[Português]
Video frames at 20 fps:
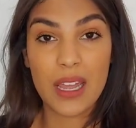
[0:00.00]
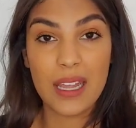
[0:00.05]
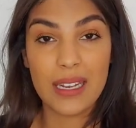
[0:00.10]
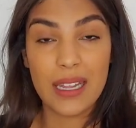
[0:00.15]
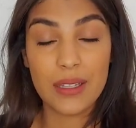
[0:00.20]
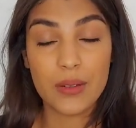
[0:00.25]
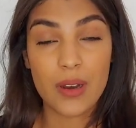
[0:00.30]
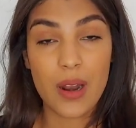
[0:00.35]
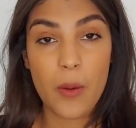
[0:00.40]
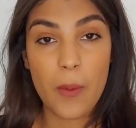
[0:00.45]

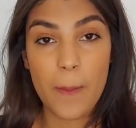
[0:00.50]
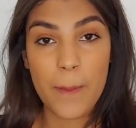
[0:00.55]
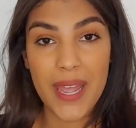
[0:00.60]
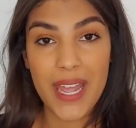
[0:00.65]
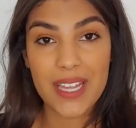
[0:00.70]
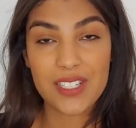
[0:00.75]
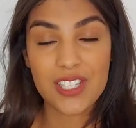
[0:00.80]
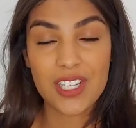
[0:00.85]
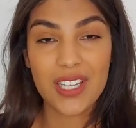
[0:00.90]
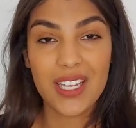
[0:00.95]
Natural
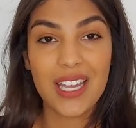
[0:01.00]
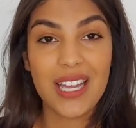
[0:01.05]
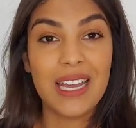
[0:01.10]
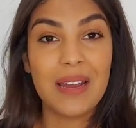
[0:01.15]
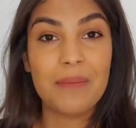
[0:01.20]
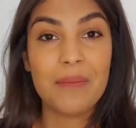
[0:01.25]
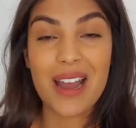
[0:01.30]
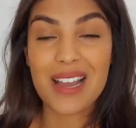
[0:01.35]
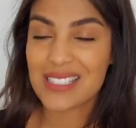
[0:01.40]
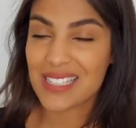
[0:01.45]
pede
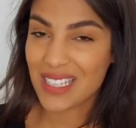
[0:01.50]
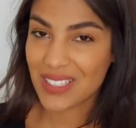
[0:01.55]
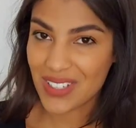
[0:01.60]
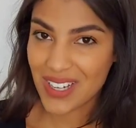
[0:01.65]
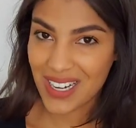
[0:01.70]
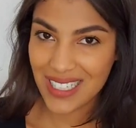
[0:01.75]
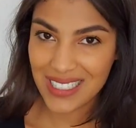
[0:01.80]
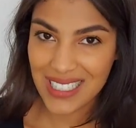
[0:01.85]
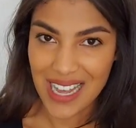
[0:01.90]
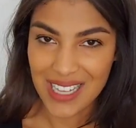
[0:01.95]
mais
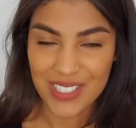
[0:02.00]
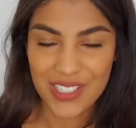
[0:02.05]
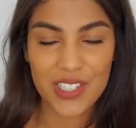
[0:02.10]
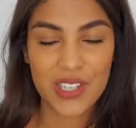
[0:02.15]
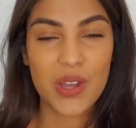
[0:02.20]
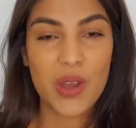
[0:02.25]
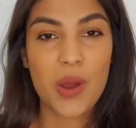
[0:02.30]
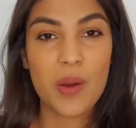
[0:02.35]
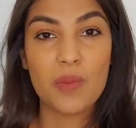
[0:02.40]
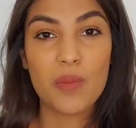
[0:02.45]
naturalidade,
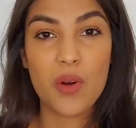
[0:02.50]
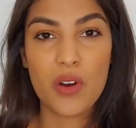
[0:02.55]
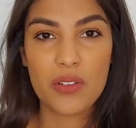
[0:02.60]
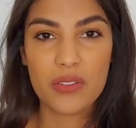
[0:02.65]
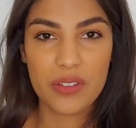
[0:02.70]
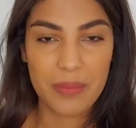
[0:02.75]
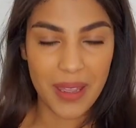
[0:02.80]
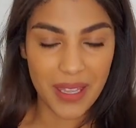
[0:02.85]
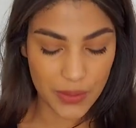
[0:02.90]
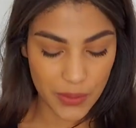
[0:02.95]

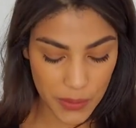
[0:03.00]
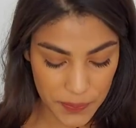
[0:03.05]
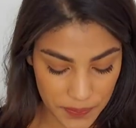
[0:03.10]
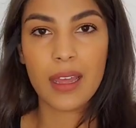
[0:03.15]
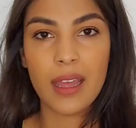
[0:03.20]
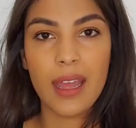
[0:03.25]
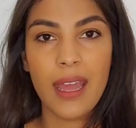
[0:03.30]
movimento.